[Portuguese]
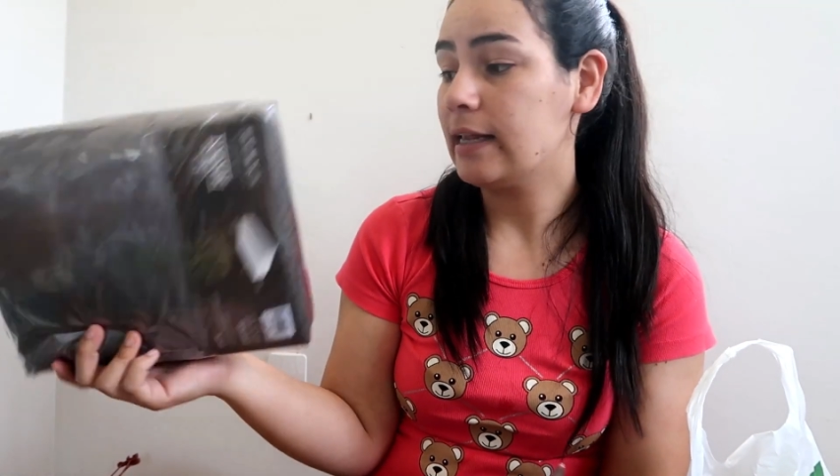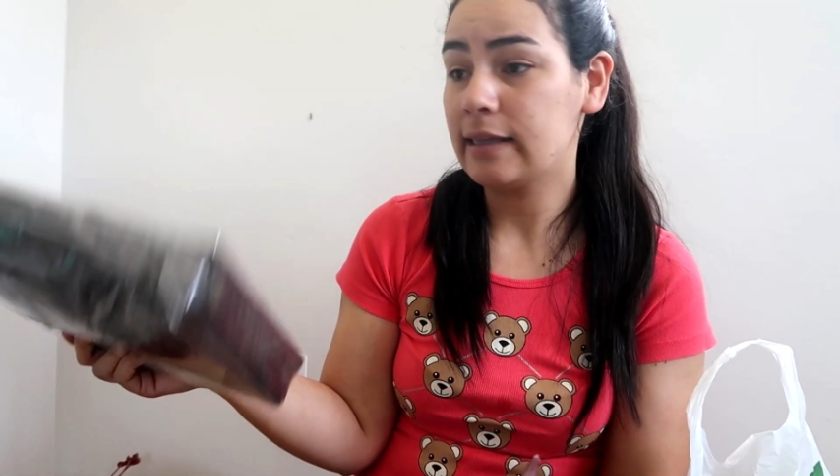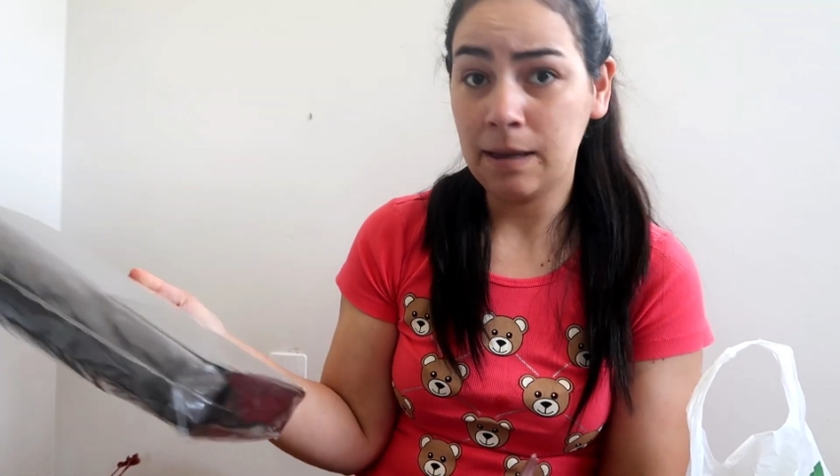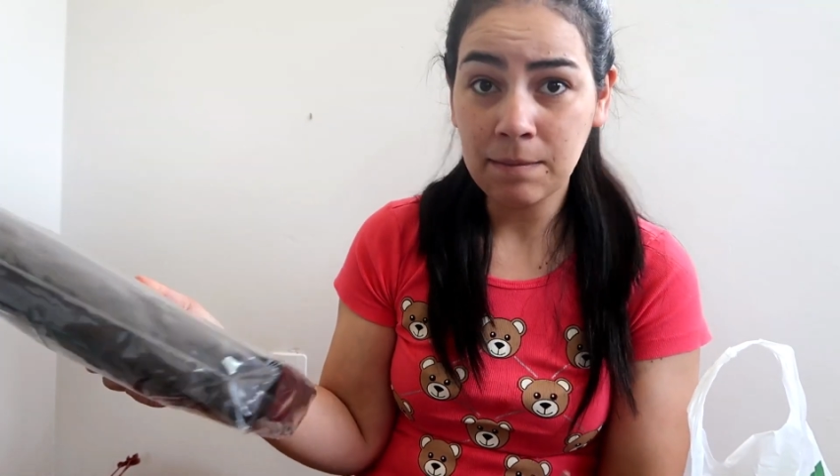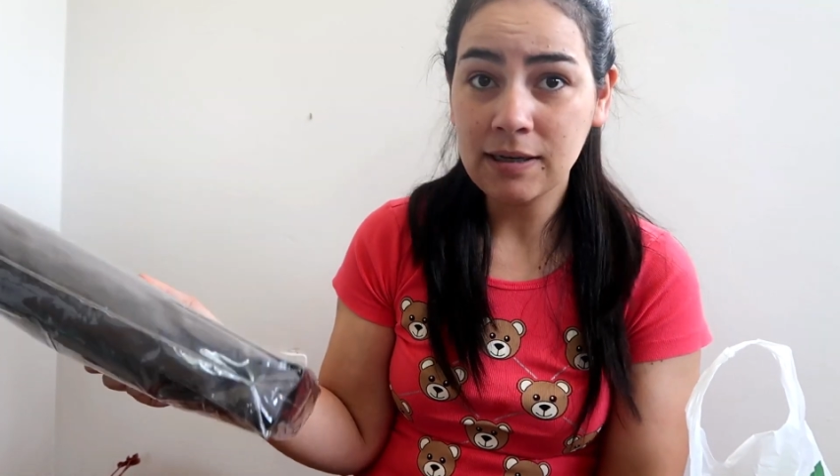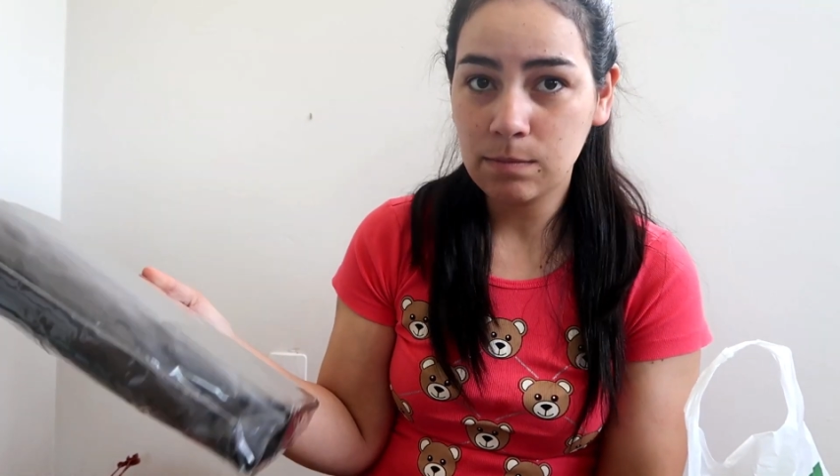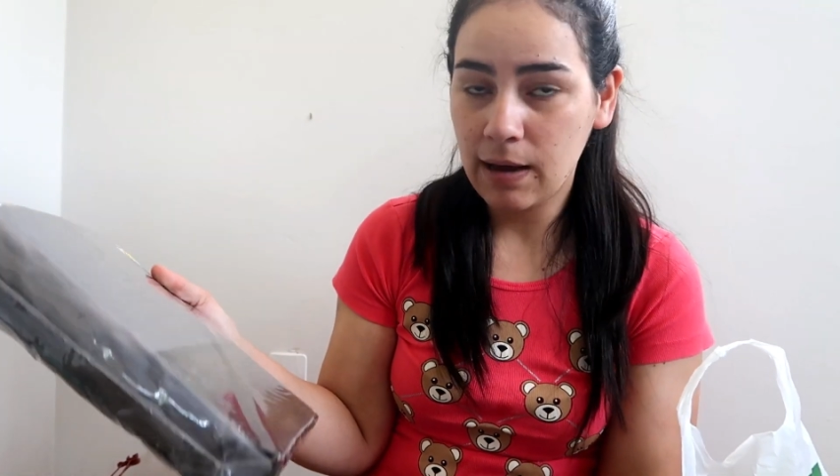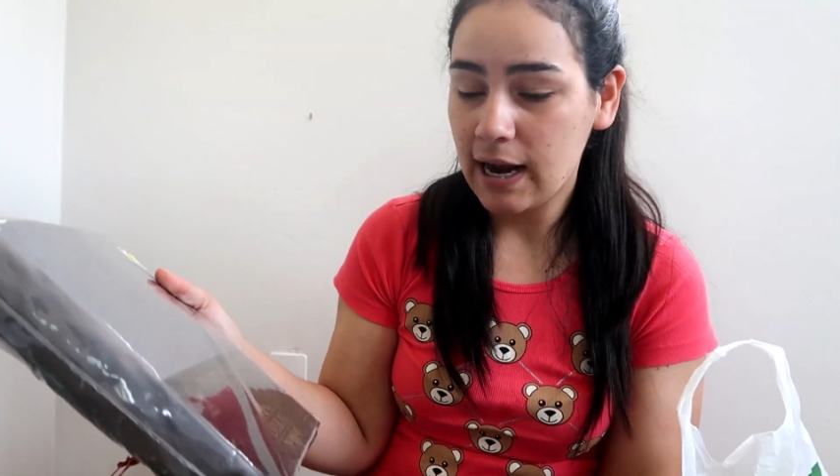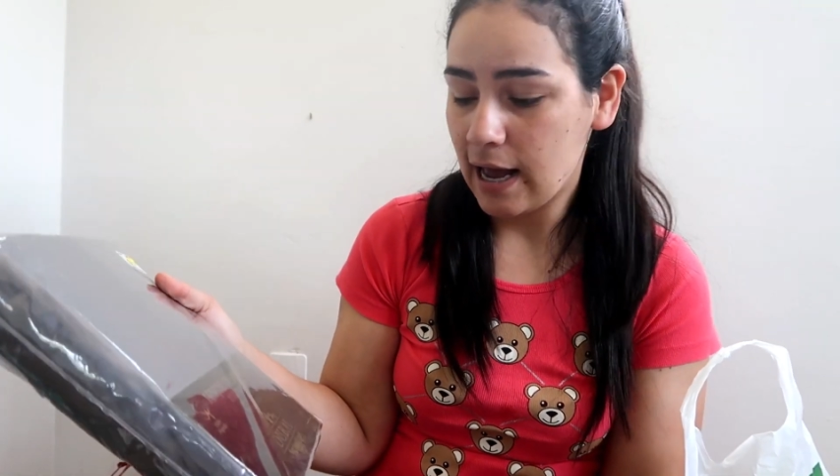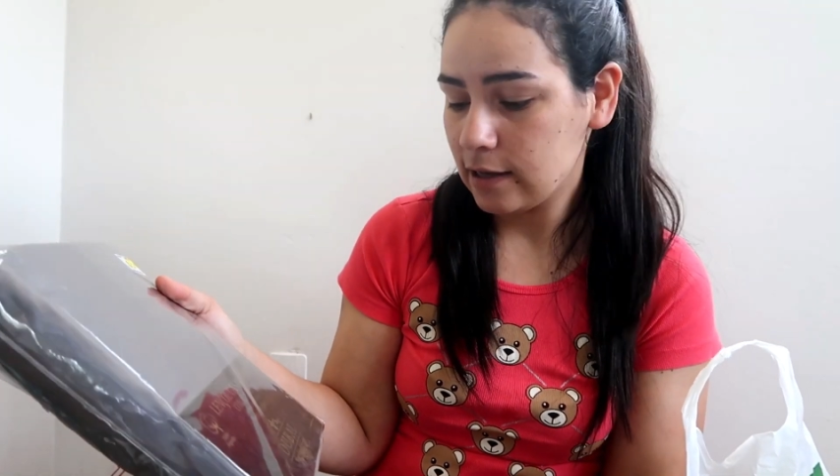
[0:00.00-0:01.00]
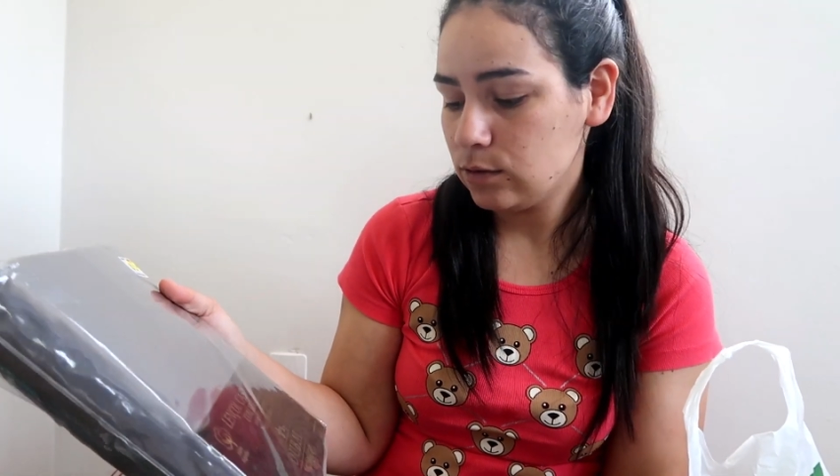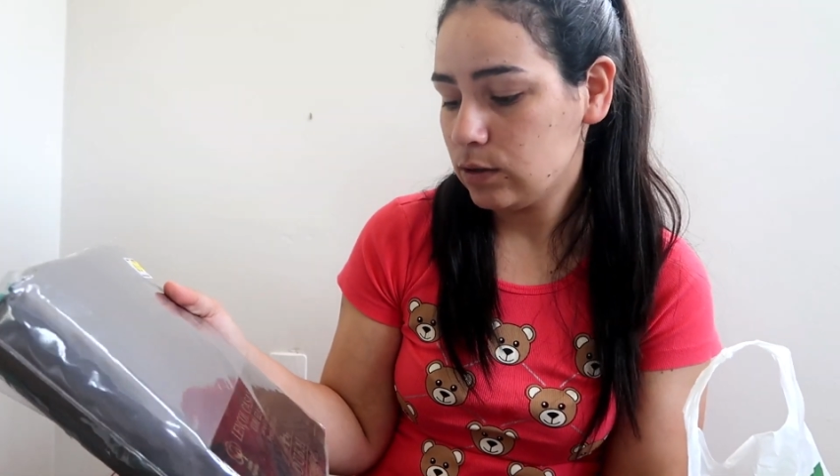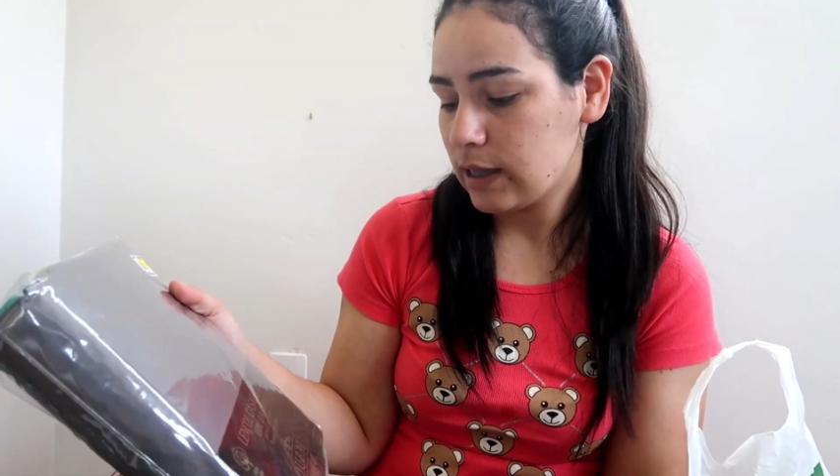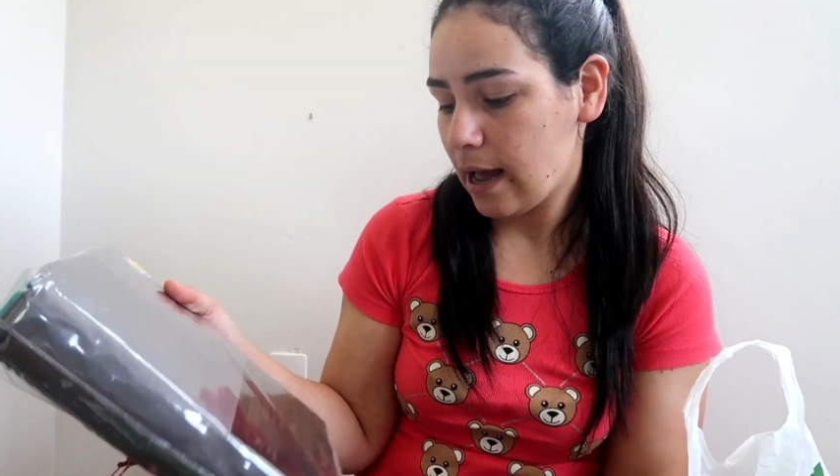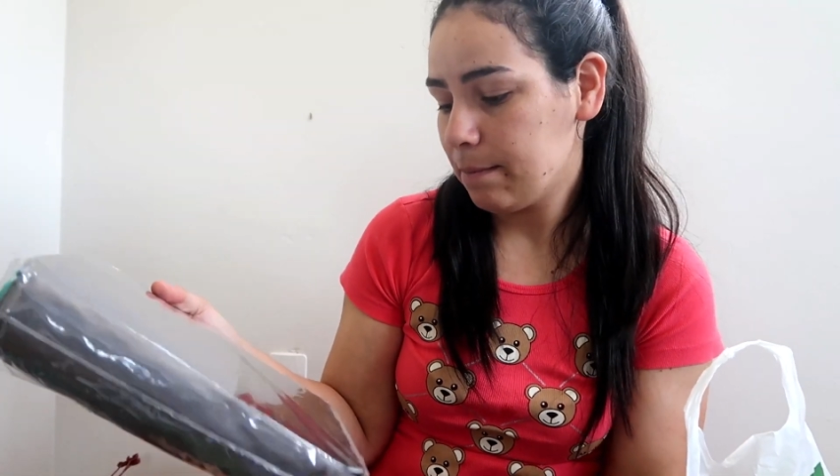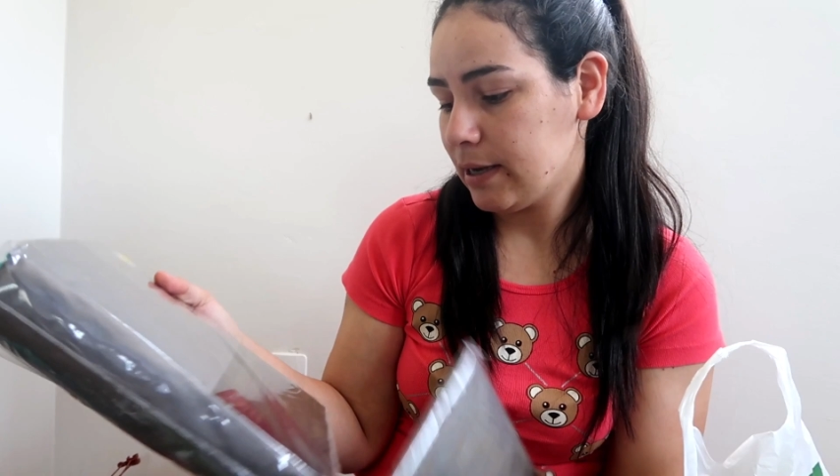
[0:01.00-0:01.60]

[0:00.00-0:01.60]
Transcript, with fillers: tem mais barato, tá?